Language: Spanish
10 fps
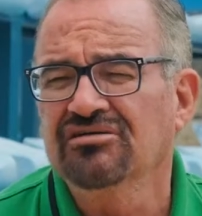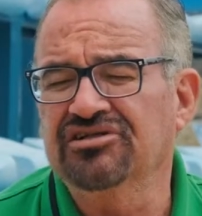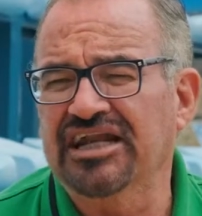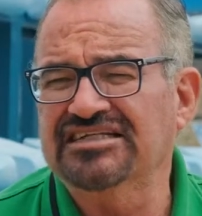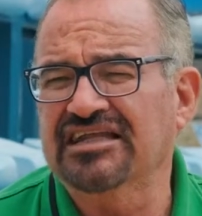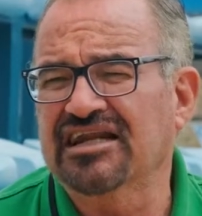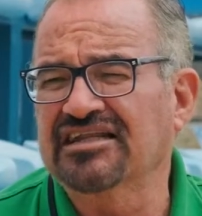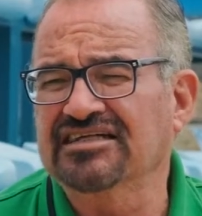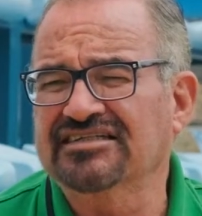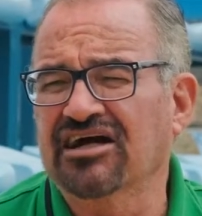tres
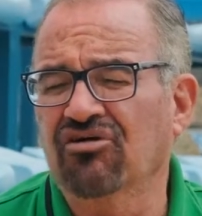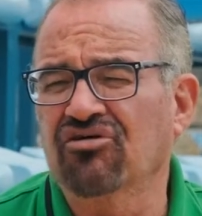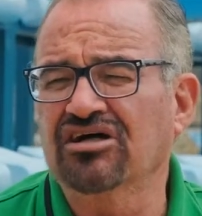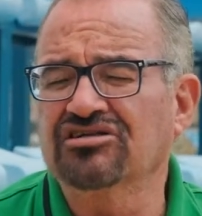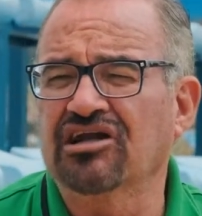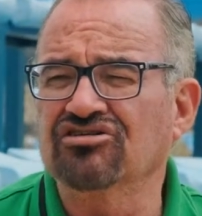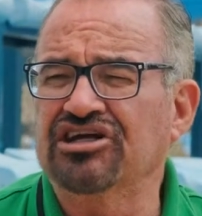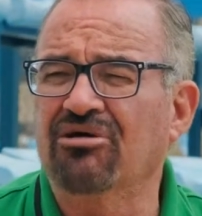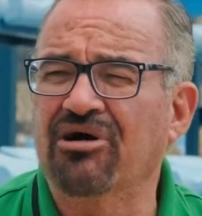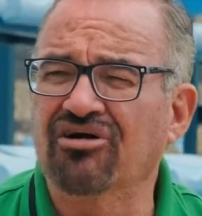atletas que están colocados entre los
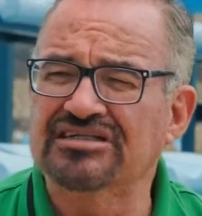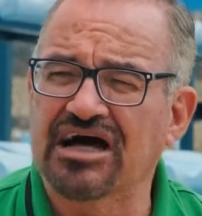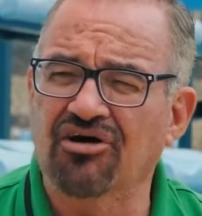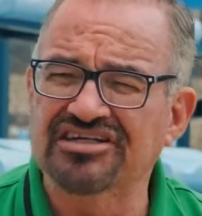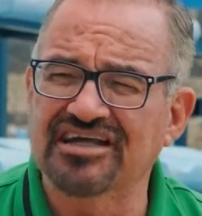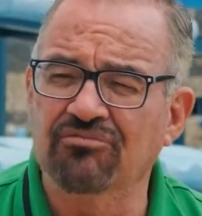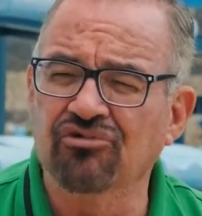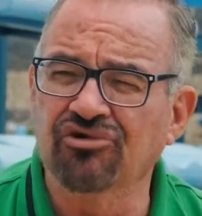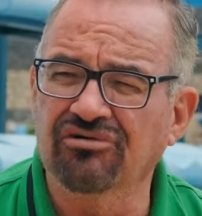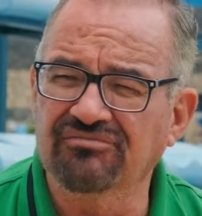cinco mejores nadadores del
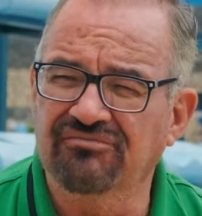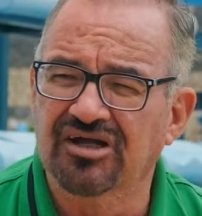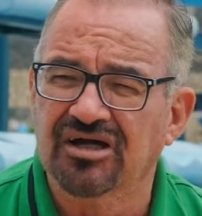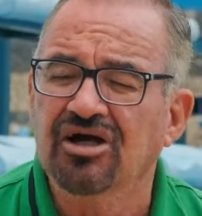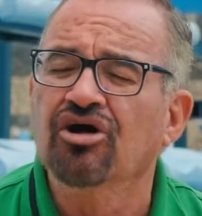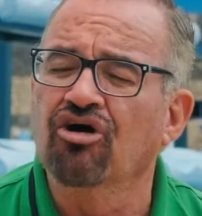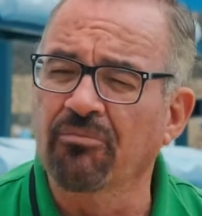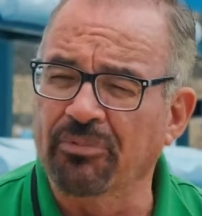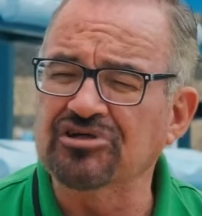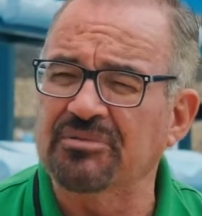mundo,
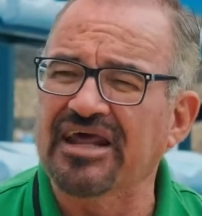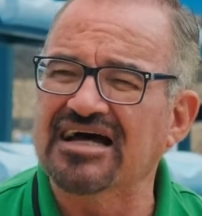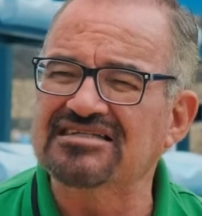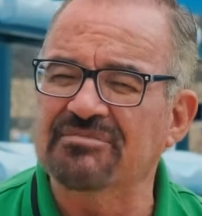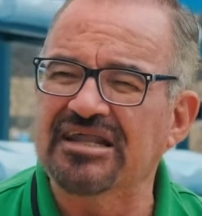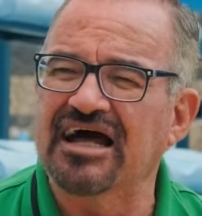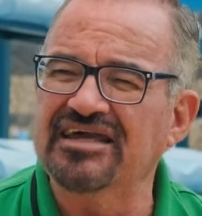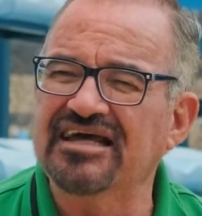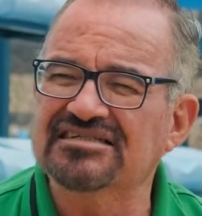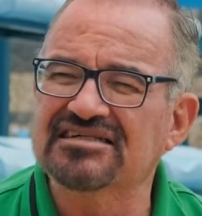con posibilidades de
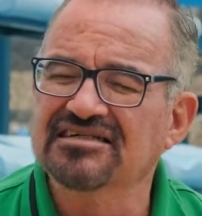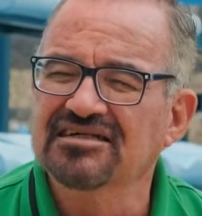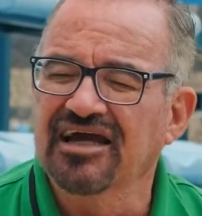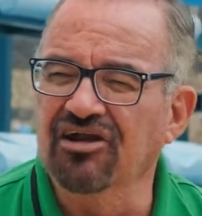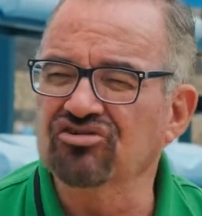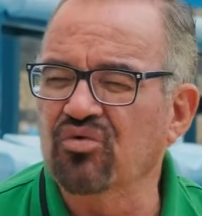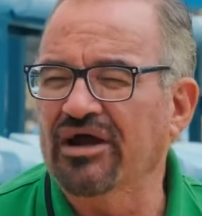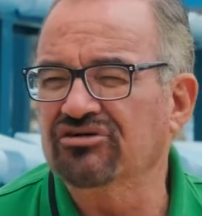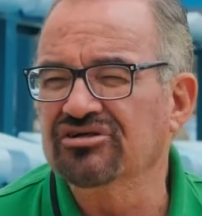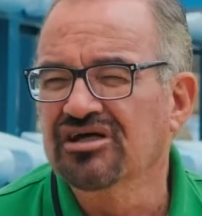medallas en los
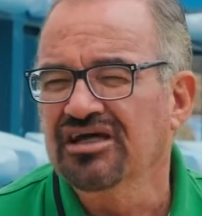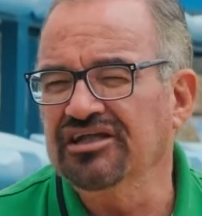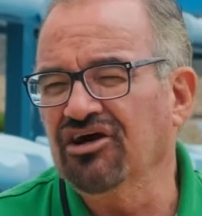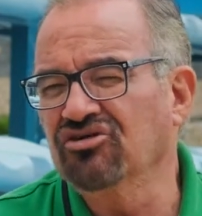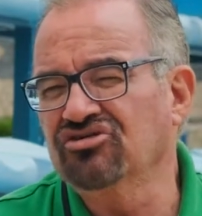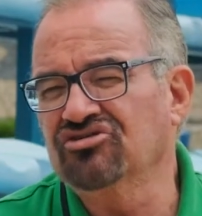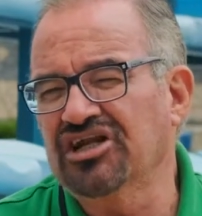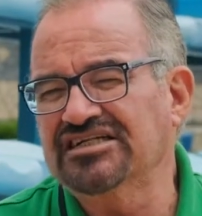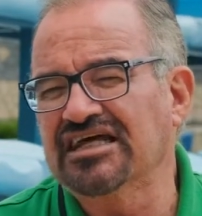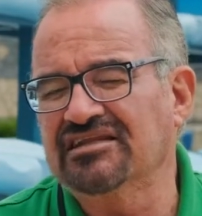Juegos. Y tengo otros
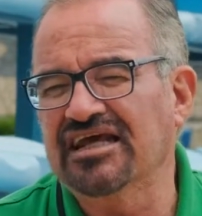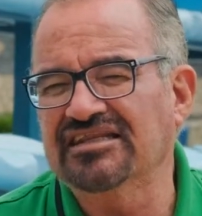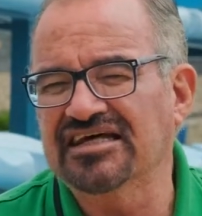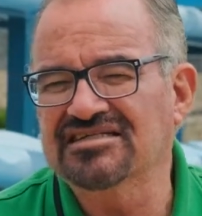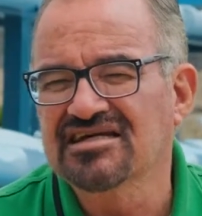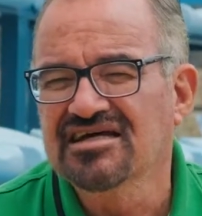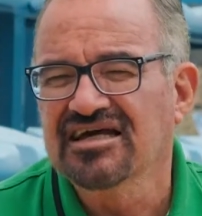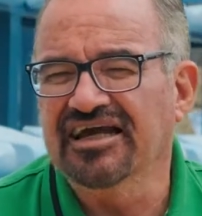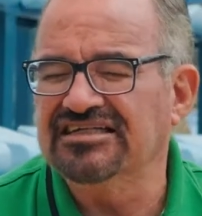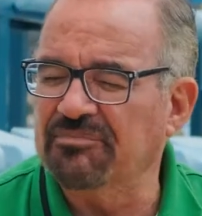tres atletas
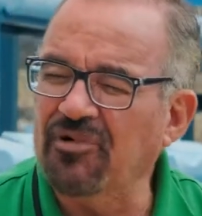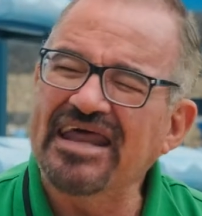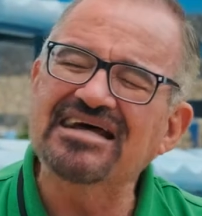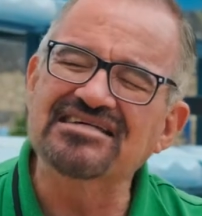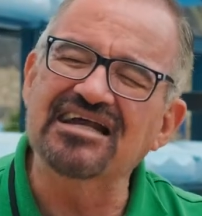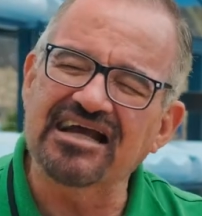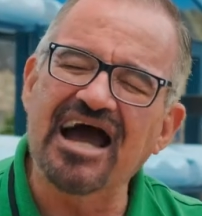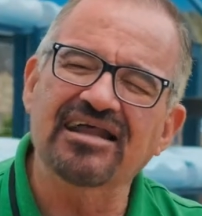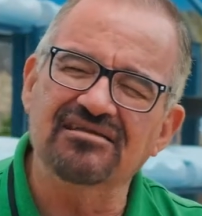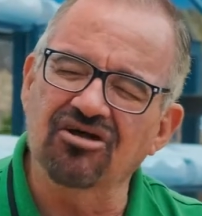que se pueden
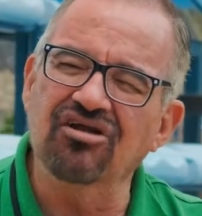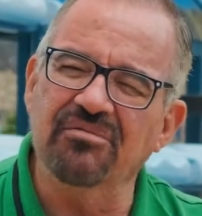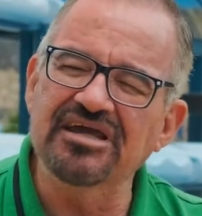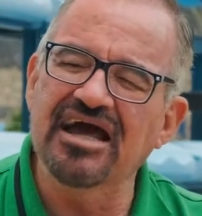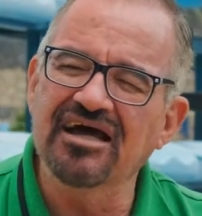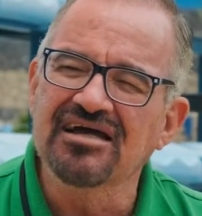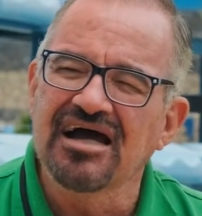acercar todavía